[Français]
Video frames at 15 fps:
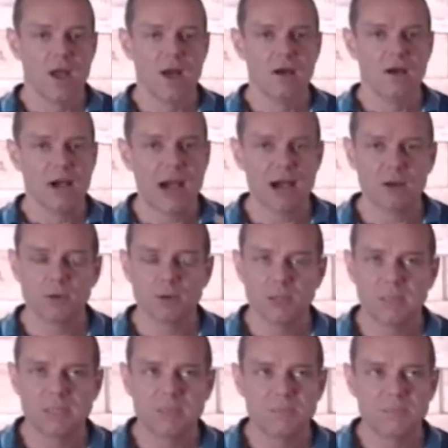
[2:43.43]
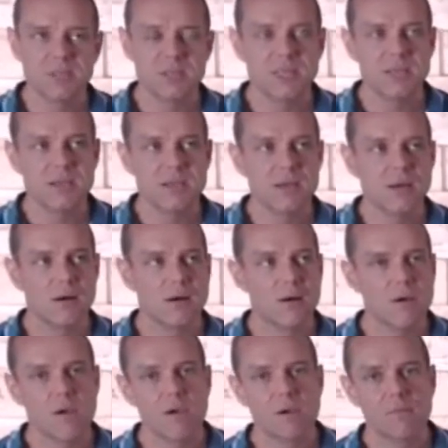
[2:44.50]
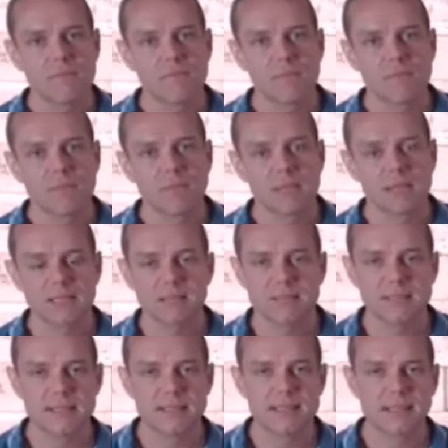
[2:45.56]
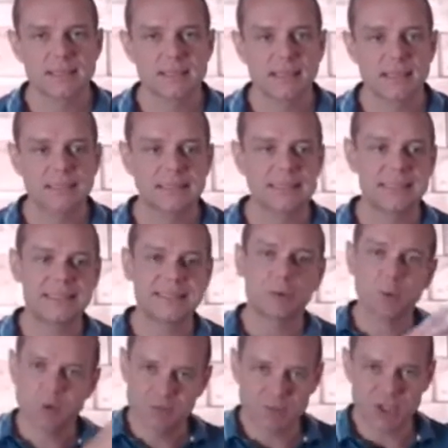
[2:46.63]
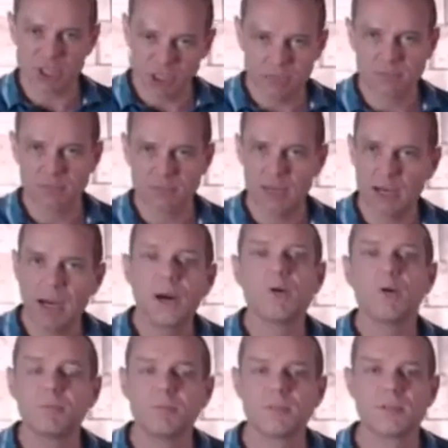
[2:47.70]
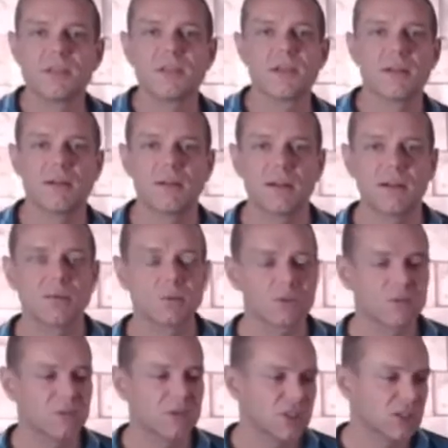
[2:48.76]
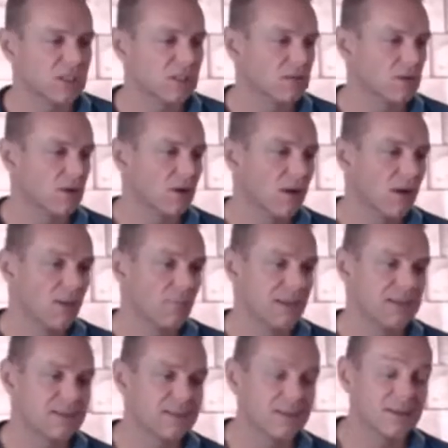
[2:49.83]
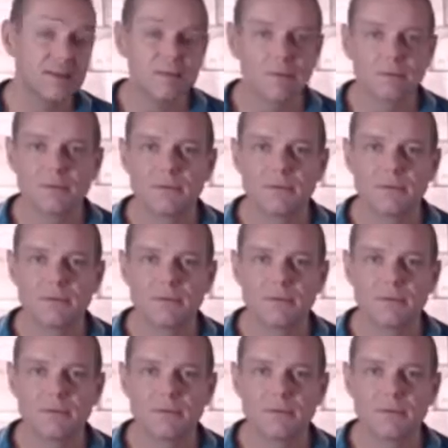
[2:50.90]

Euh, à côté de ces petits, euh, ces petits sites internet, il y a des grosses machines. Là, l'opposé. Alors les grosses machines, euh, ben c'est,